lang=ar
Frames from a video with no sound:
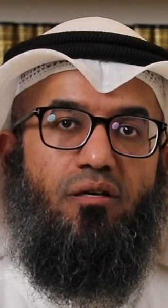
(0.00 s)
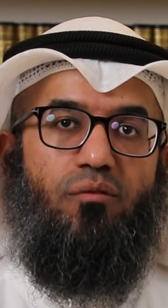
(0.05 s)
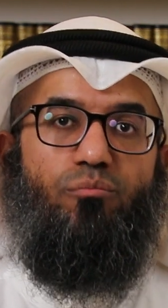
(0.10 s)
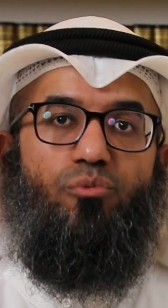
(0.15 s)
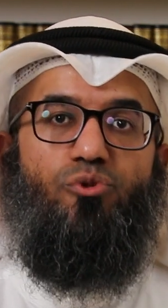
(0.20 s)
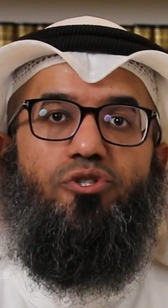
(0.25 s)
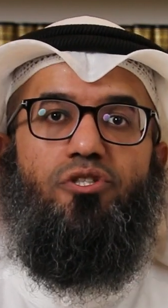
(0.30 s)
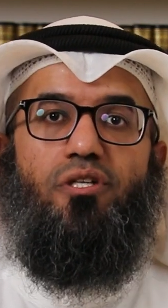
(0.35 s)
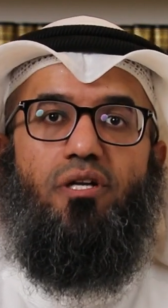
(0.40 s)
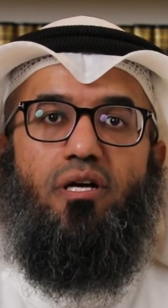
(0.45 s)

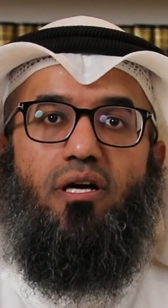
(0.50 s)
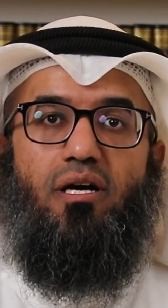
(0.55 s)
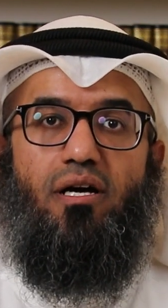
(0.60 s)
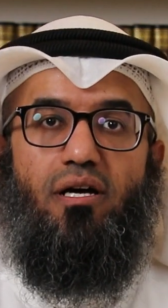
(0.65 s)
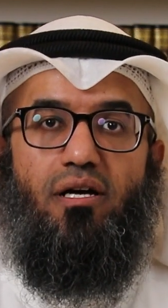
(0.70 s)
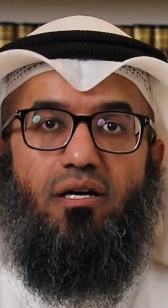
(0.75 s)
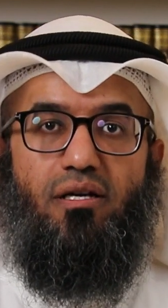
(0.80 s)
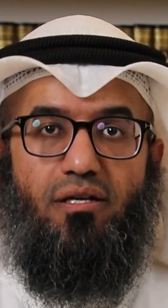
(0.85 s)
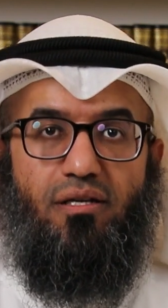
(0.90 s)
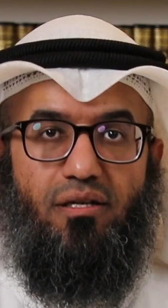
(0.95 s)

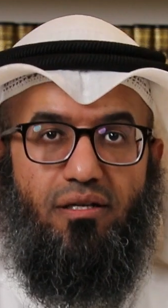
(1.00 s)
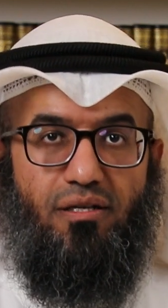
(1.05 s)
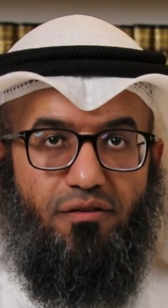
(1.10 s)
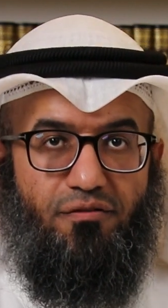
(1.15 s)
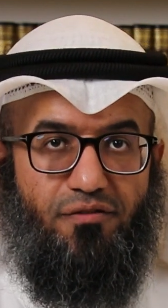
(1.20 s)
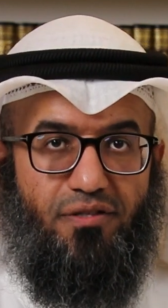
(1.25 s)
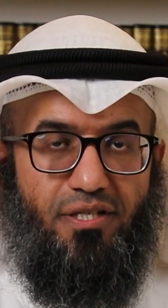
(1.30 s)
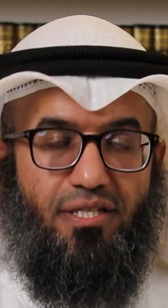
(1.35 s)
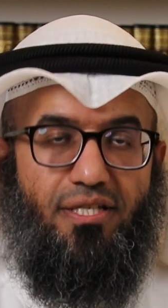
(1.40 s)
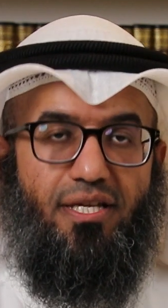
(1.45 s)
بشرى
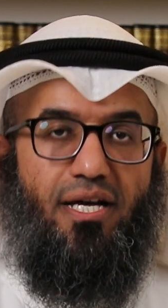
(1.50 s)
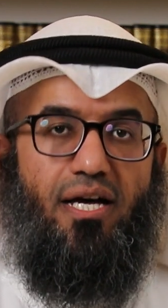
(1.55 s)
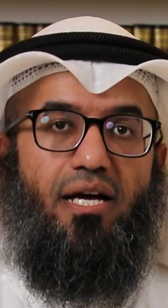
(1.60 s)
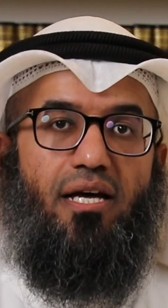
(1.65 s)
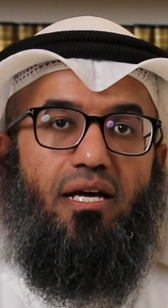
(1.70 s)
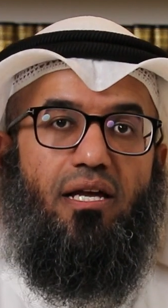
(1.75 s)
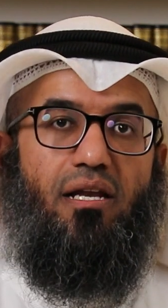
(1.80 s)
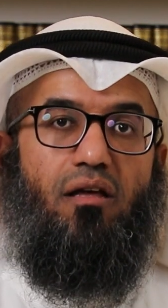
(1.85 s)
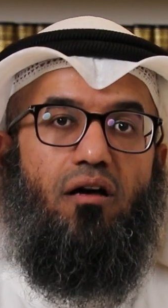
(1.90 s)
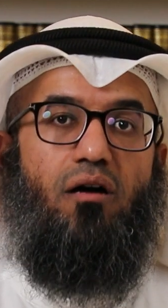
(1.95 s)

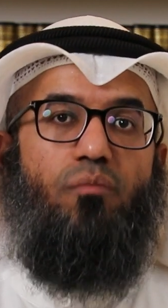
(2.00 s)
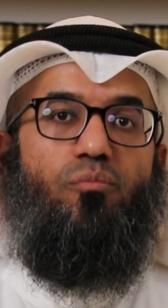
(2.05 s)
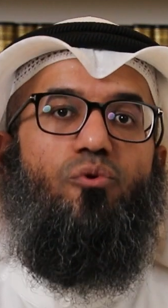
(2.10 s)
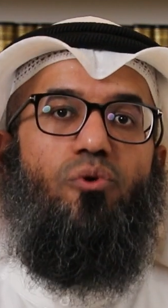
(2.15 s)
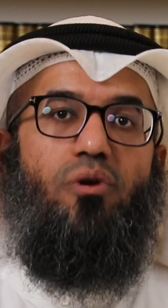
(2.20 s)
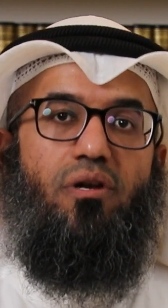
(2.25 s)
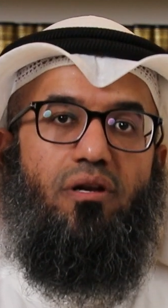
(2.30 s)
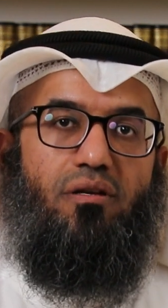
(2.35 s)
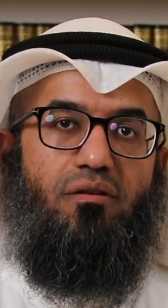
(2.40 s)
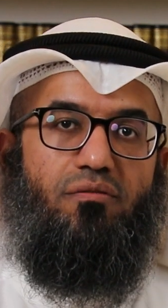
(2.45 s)
افتتاح
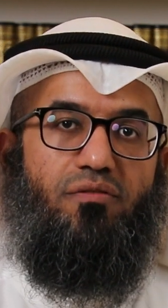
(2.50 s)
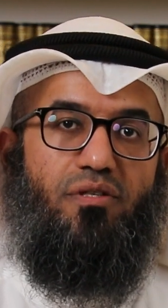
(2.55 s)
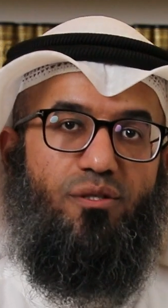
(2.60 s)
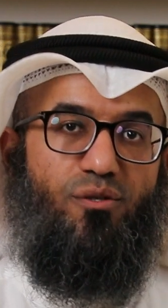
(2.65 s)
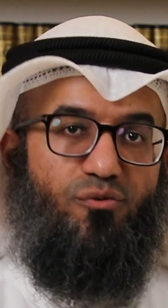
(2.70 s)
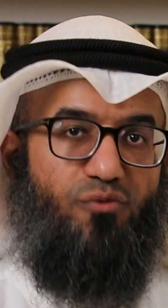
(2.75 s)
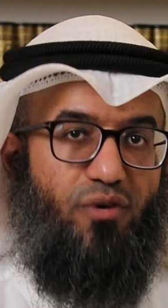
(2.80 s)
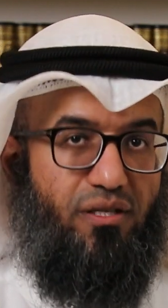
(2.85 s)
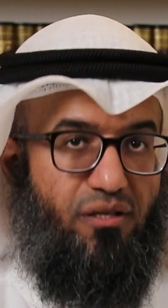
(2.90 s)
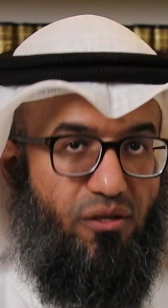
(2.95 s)
القبول في
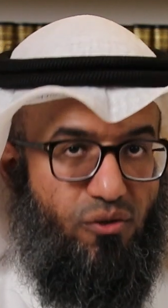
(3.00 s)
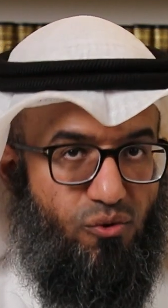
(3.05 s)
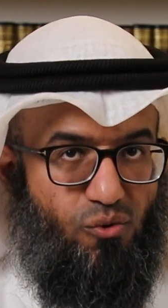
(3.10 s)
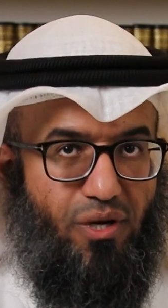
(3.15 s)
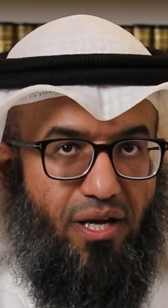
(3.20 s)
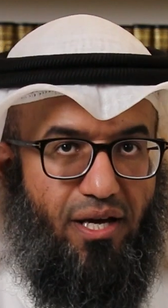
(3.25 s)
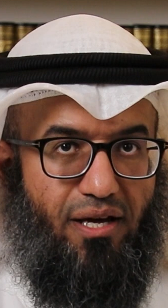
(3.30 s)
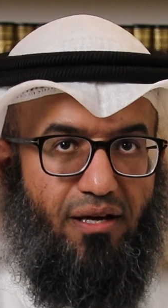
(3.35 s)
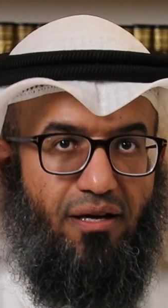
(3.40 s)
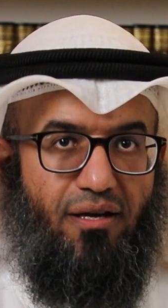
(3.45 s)
الدفعة
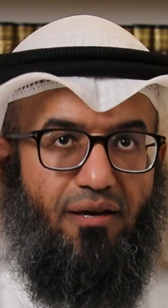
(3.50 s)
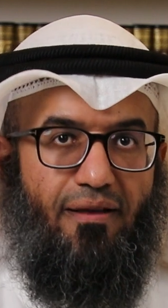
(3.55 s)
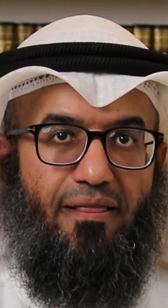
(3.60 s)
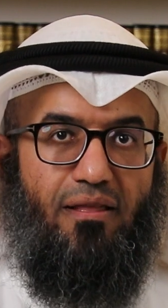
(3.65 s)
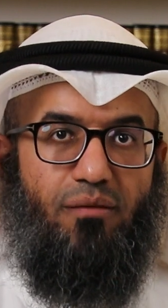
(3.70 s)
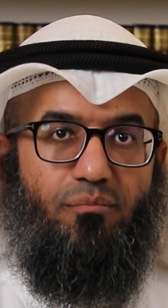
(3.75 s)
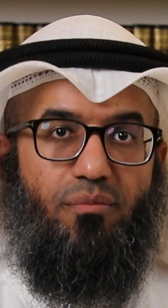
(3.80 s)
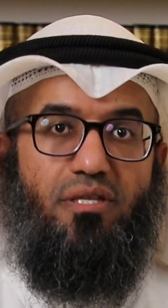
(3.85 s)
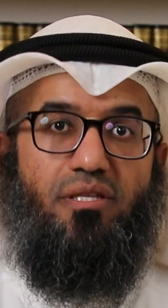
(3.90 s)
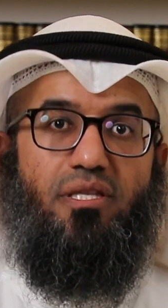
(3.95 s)
الأولى
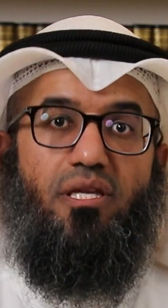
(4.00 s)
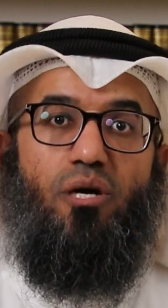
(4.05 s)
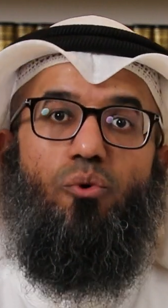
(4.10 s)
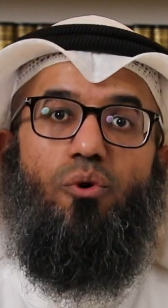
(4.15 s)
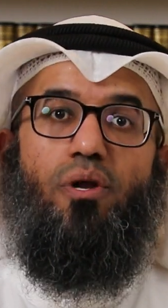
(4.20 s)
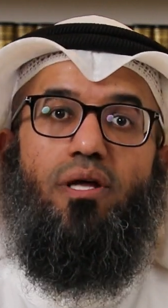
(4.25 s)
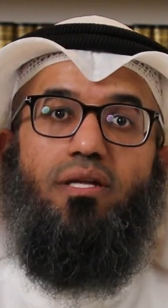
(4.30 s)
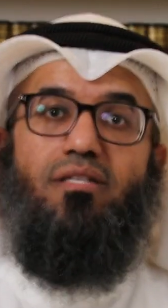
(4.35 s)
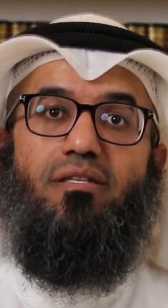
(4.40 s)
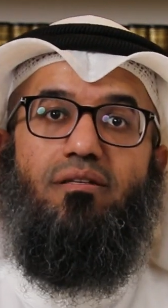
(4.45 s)
من
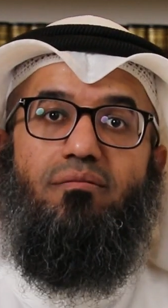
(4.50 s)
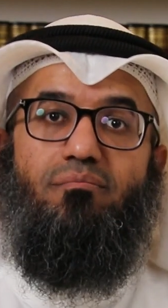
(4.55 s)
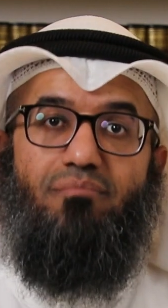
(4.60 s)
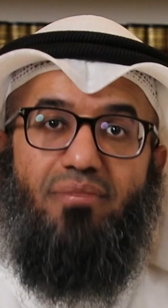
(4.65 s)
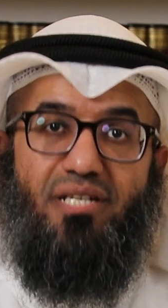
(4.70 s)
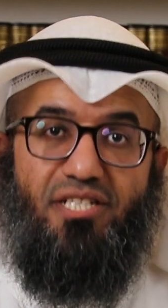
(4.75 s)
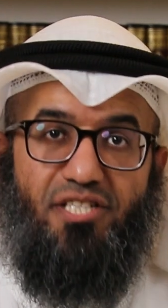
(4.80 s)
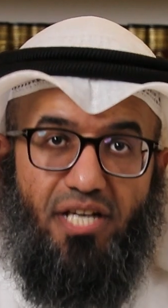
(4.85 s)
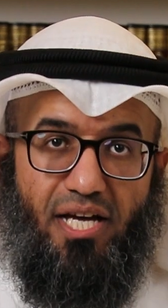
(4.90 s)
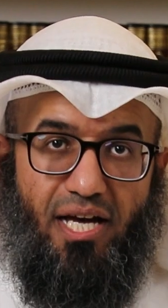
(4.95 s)
دورة
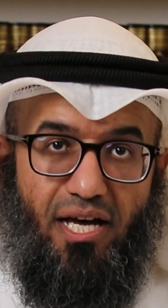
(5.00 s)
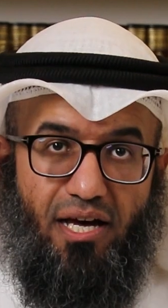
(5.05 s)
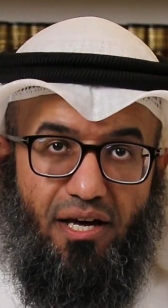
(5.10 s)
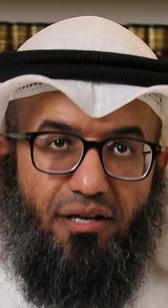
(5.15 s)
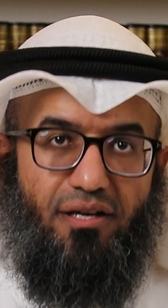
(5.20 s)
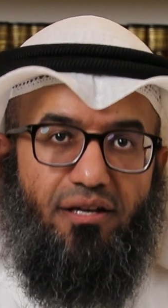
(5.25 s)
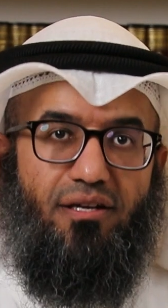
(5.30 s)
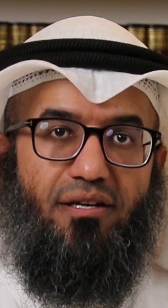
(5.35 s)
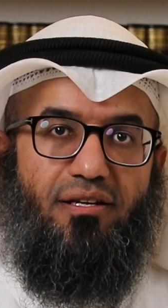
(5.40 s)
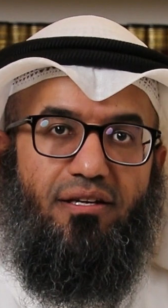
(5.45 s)

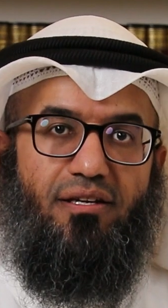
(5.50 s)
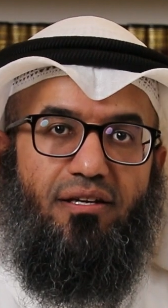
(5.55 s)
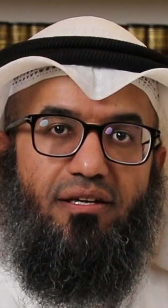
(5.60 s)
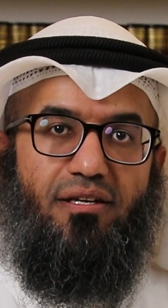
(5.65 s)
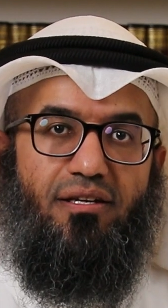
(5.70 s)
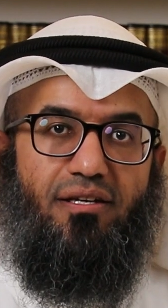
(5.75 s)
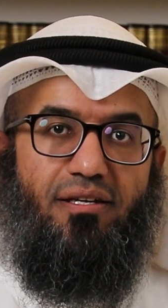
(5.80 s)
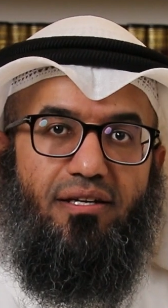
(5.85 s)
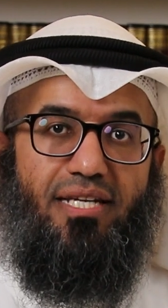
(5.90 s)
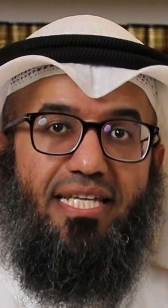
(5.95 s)
مشارق
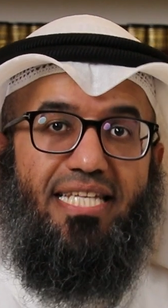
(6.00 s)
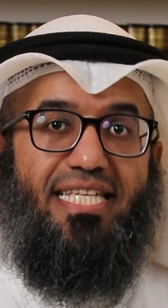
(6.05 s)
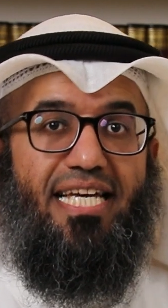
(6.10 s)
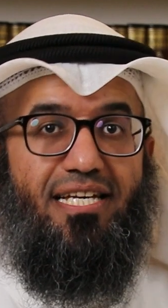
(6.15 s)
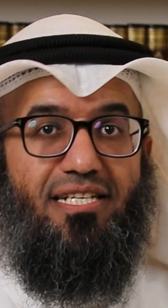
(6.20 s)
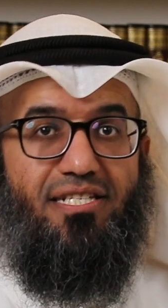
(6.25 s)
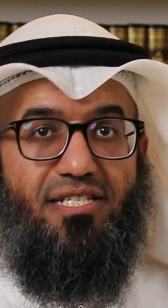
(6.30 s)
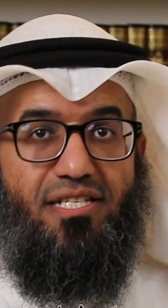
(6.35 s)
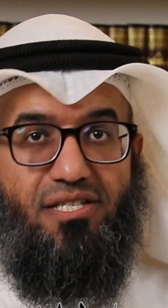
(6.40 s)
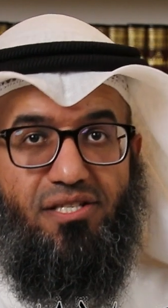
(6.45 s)

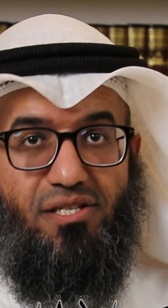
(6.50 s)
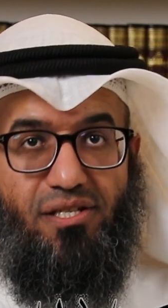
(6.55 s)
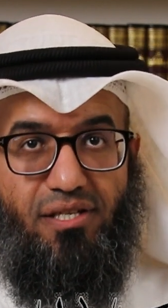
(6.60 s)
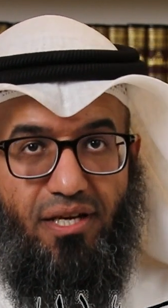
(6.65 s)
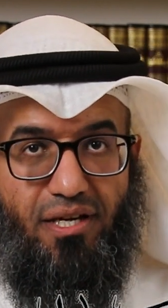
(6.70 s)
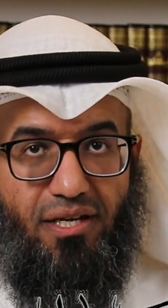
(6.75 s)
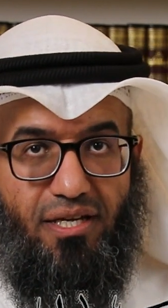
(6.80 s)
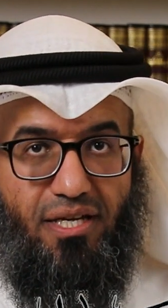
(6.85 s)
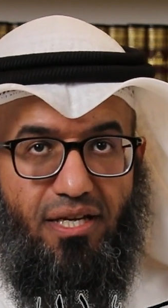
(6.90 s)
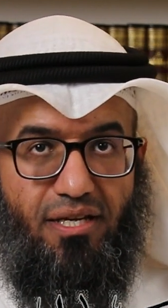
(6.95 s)
لتعزيز
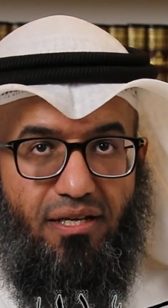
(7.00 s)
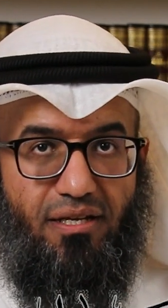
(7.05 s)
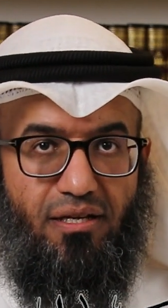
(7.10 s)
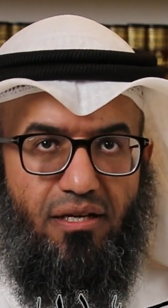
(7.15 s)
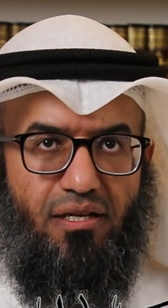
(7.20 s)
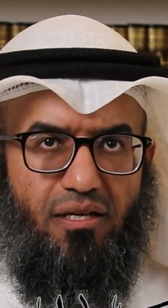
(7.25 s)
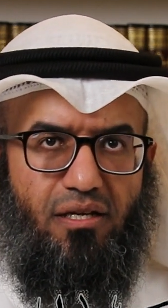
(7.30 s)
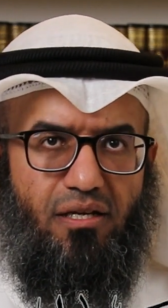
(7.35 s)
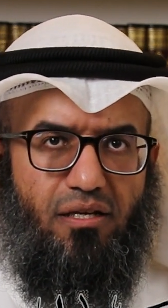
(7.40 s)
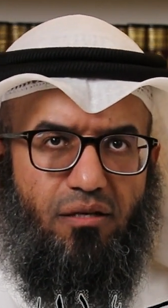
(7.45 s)
اليقين
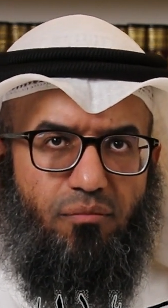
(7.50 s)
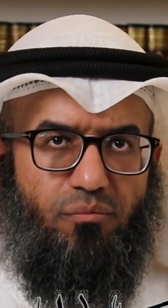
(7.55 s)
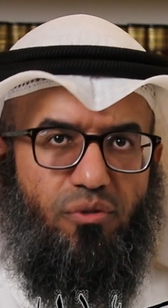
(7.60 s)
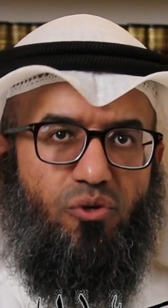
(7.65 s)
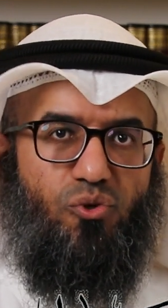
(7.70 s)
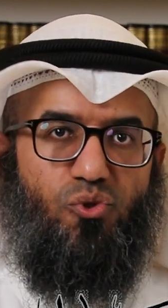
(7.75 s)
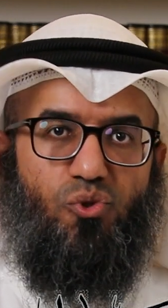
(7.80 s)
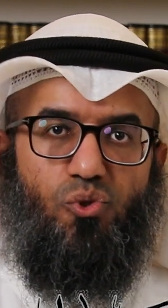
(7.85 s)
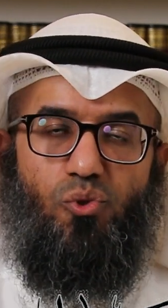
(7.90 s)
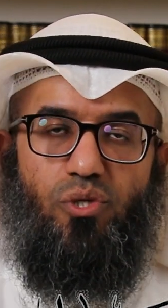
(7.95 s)

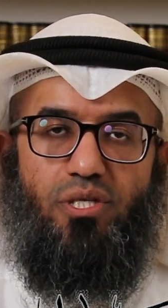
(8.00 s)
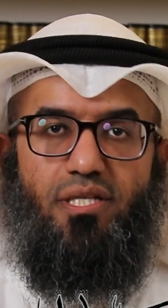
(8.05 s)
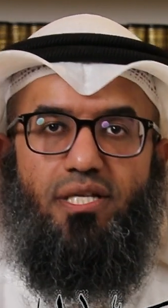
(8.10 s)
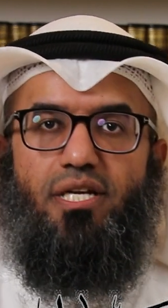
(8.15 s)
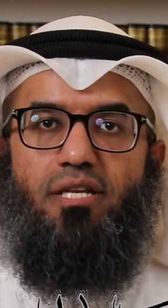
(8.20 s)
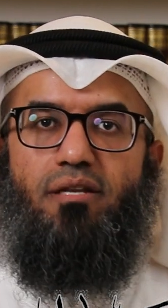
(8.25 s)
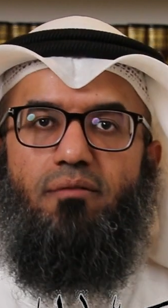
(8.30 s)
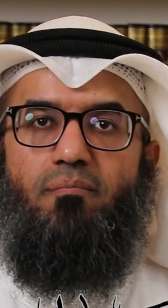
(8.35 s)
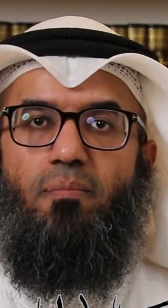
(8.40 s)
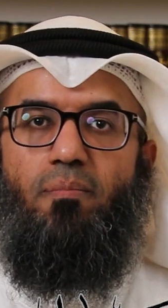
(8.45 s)
بأصول الدين